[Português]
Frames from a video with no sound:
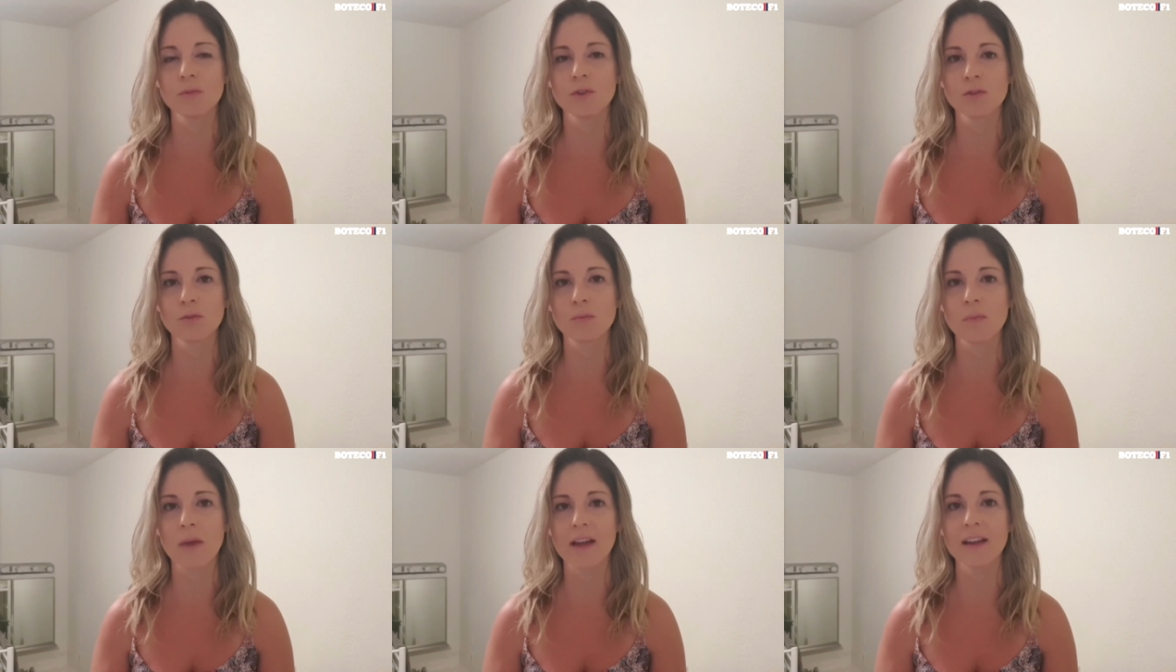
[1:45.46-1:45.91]

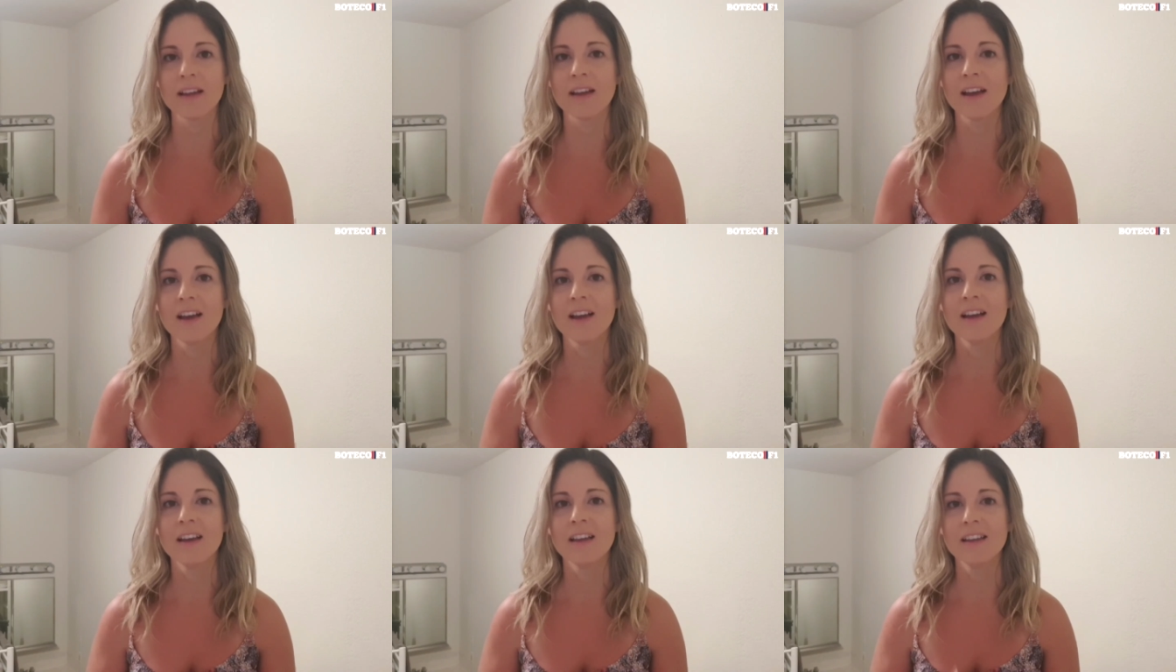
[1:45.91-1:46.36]
muito bem
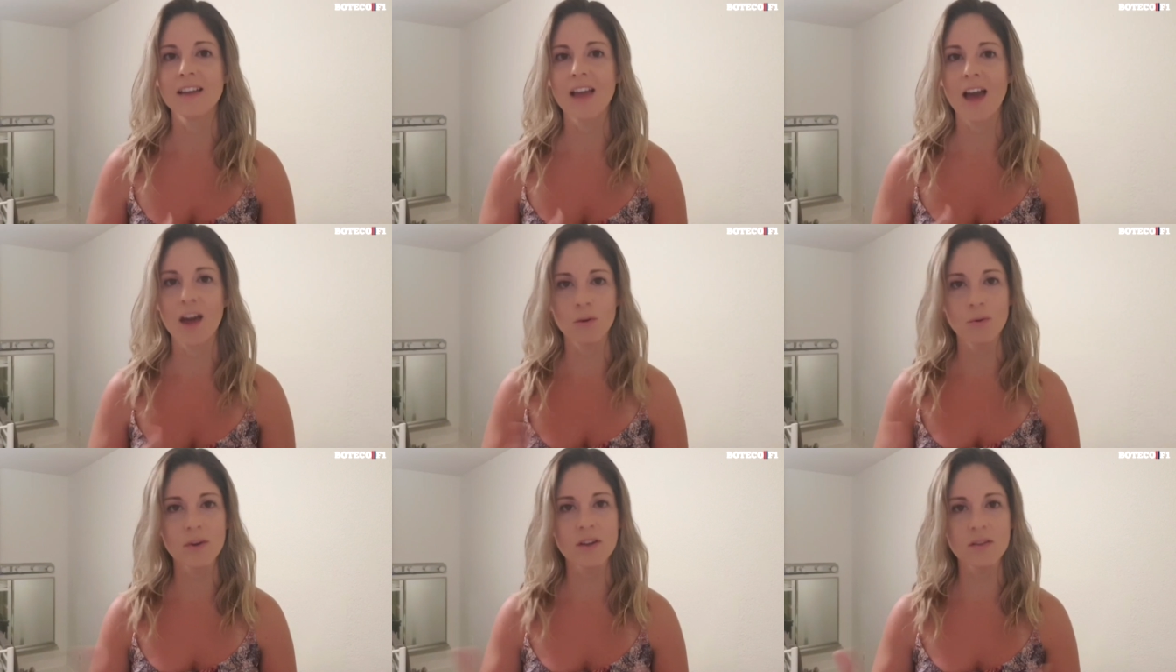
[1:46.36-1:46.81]
e
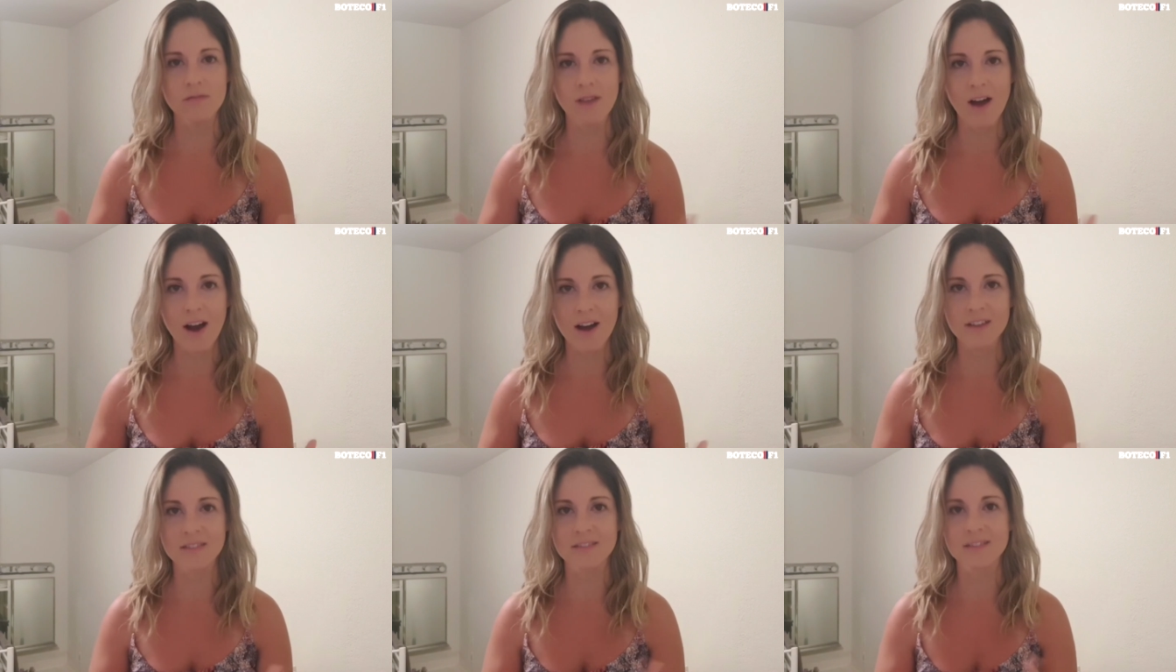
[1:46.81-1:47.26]
eram
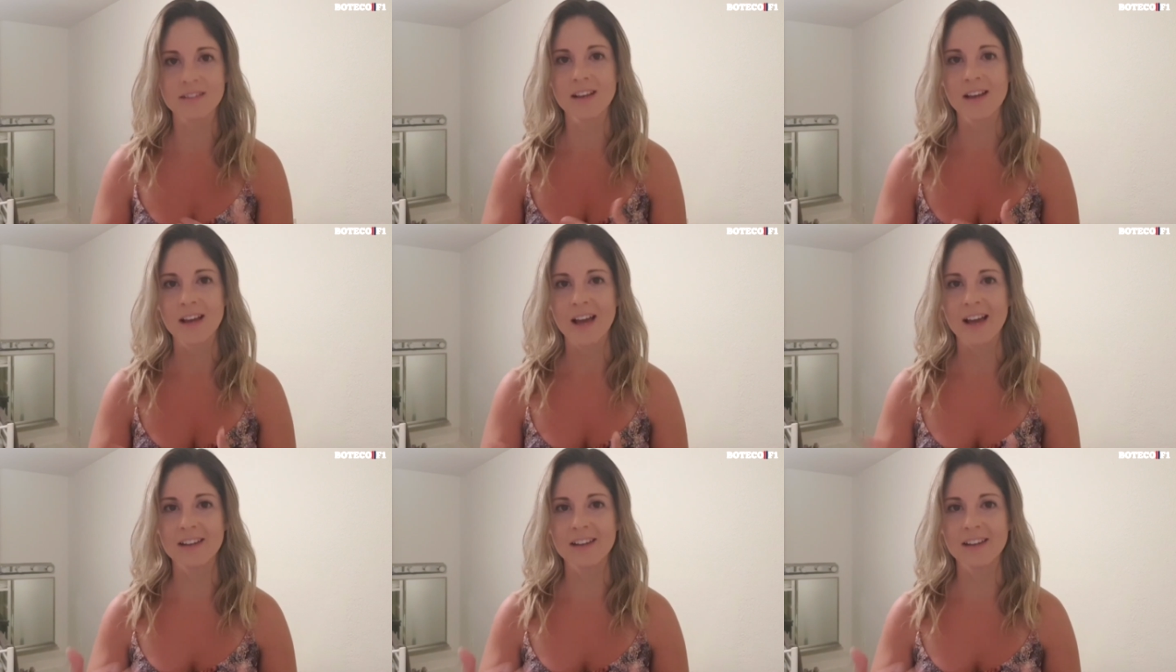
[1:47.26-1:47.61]
rivais.